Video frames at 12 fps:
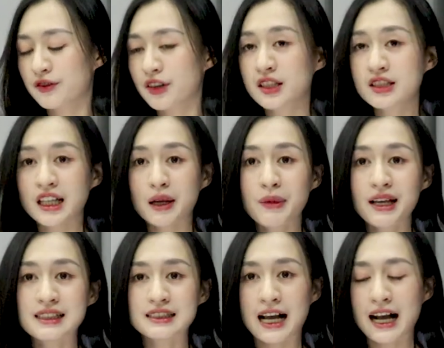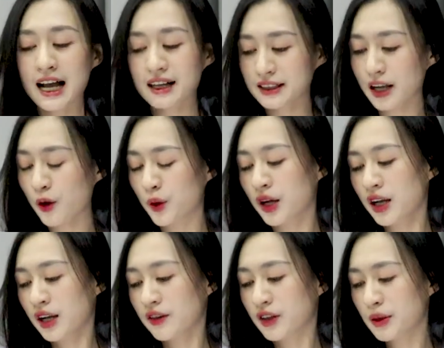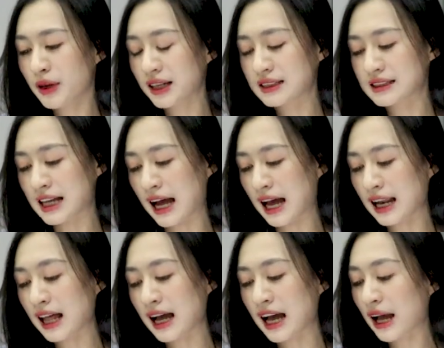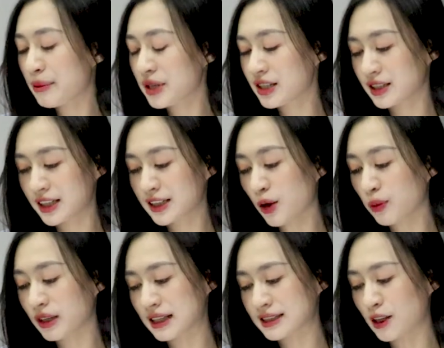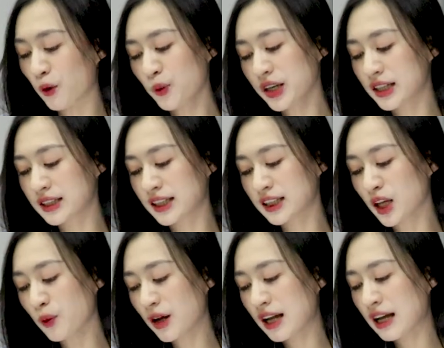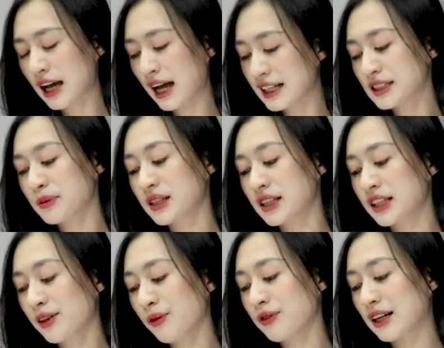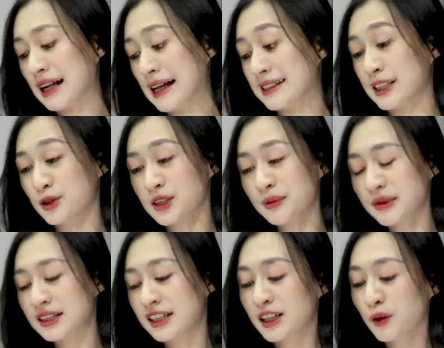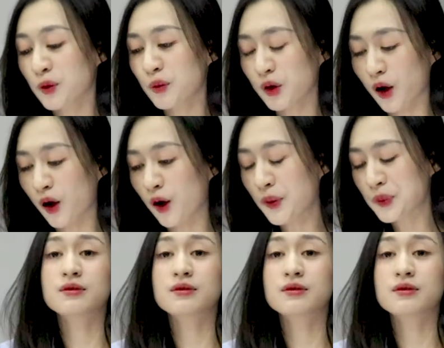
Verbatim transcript: với những cái mệnh giá khác nhau. Với mệnh giá là 20.000 detox này, 60.000 detox, 200.000 detox và cả 600.000 detox cũng có.